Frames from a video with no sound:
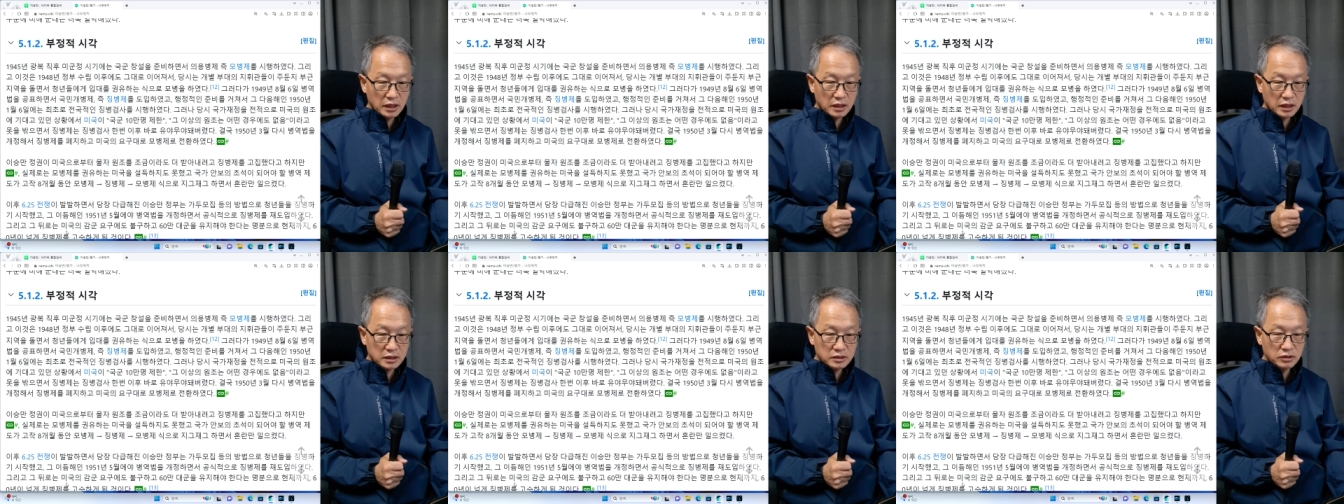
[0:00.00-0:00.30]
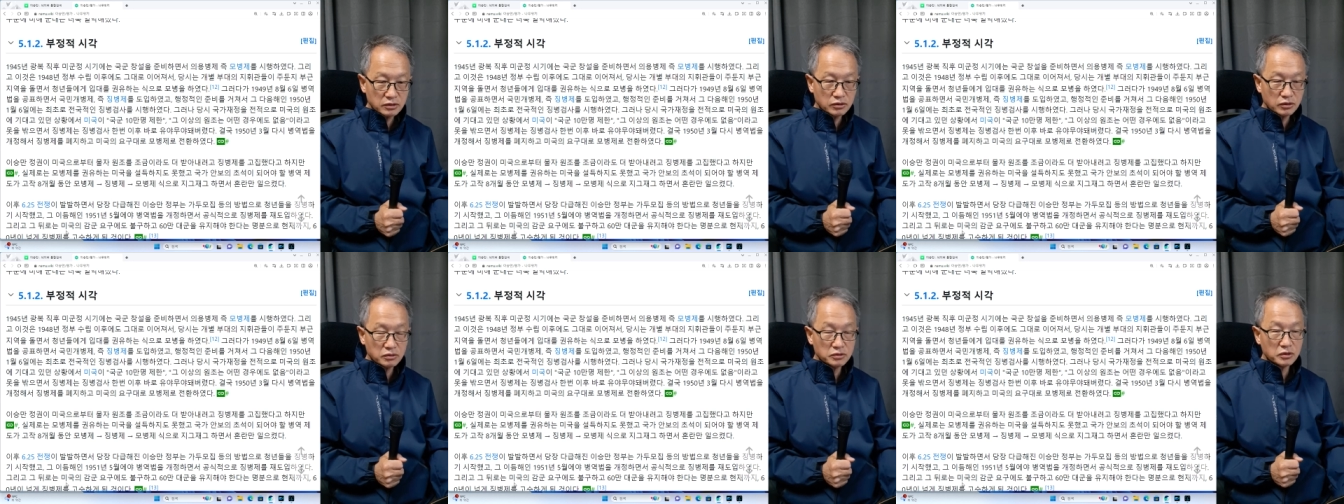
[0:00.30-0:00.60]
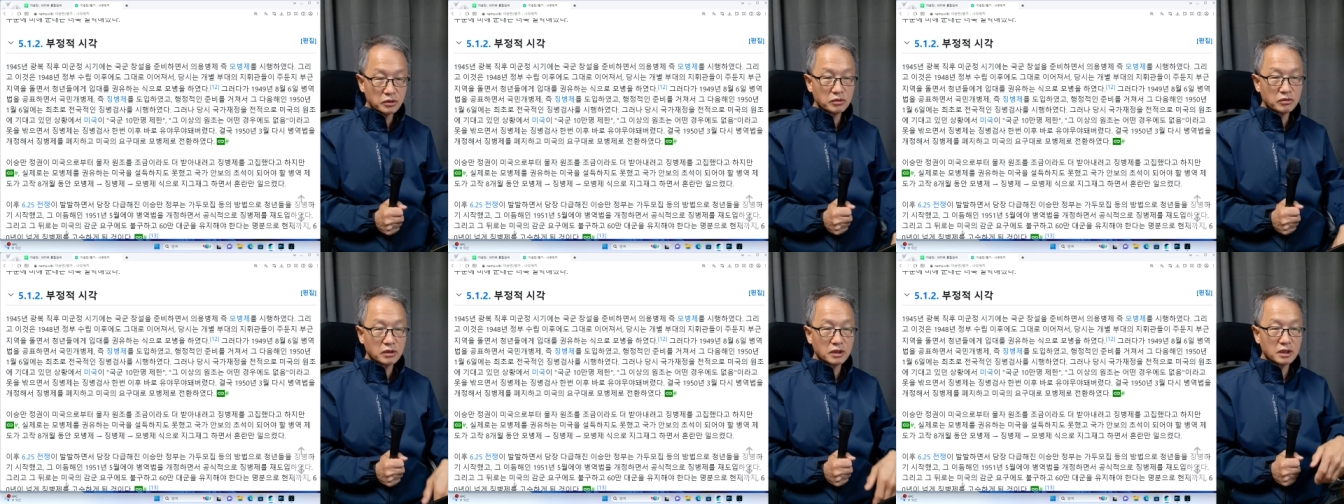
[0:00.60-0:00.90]
가서 또
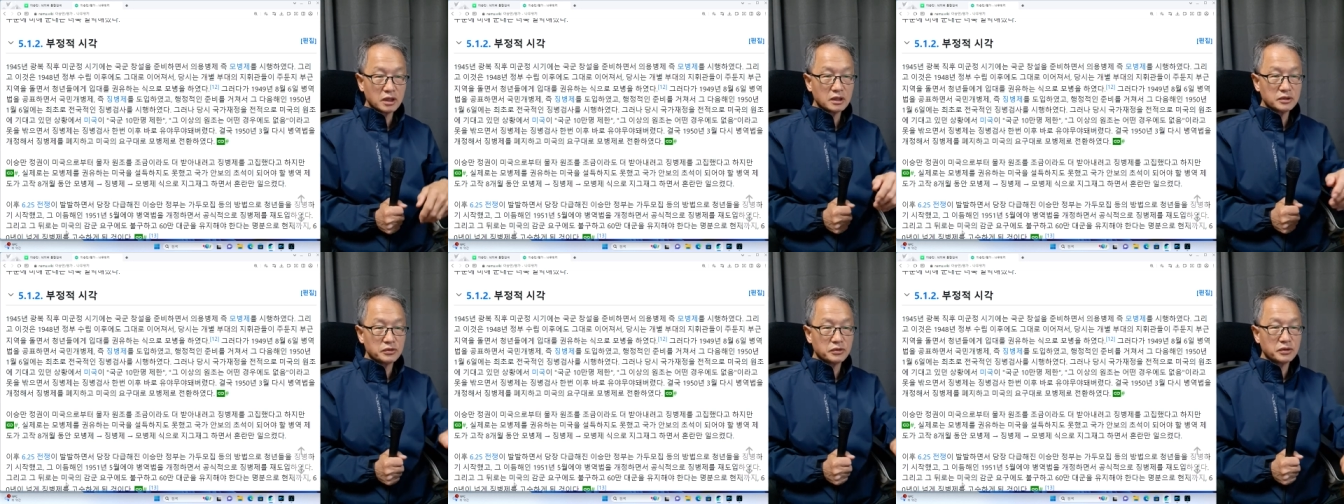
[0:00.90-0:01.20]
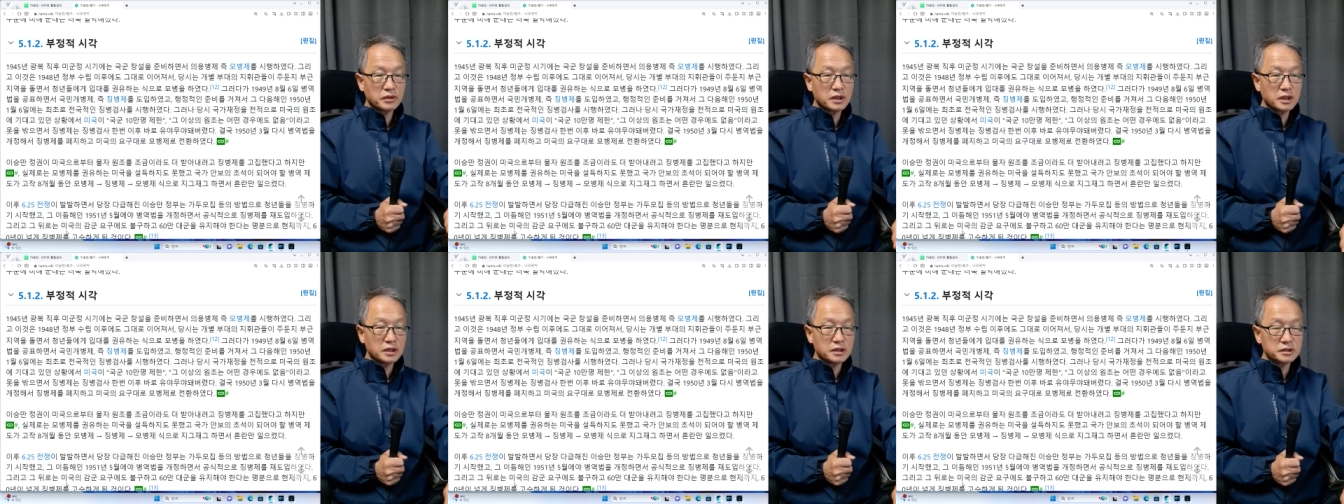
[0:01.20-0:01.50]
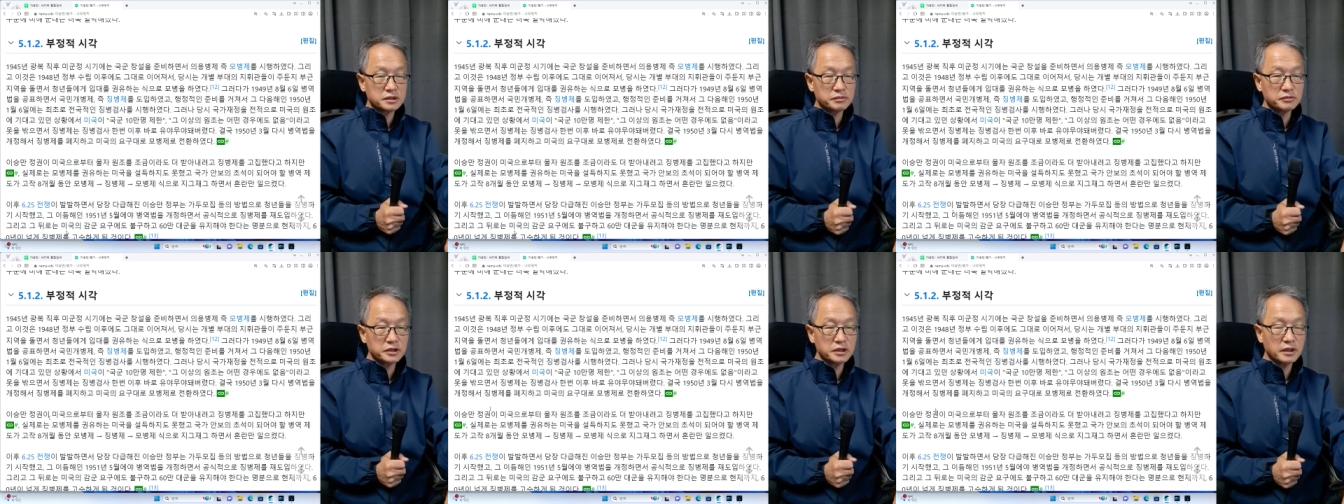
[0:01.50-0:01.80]
녹화를 하도록
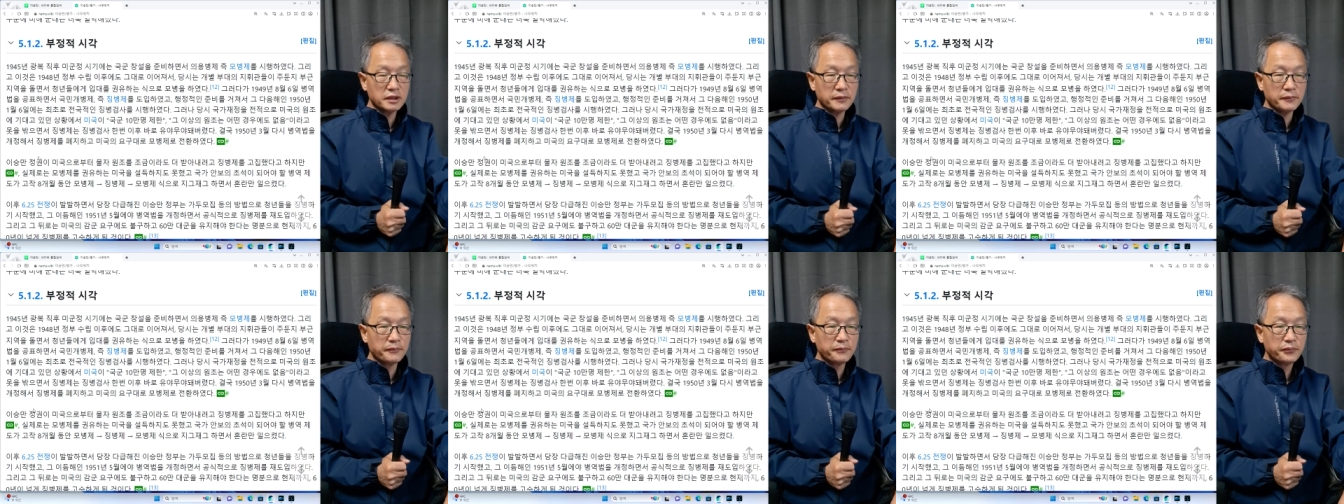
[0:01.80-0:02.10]
하겠습니다.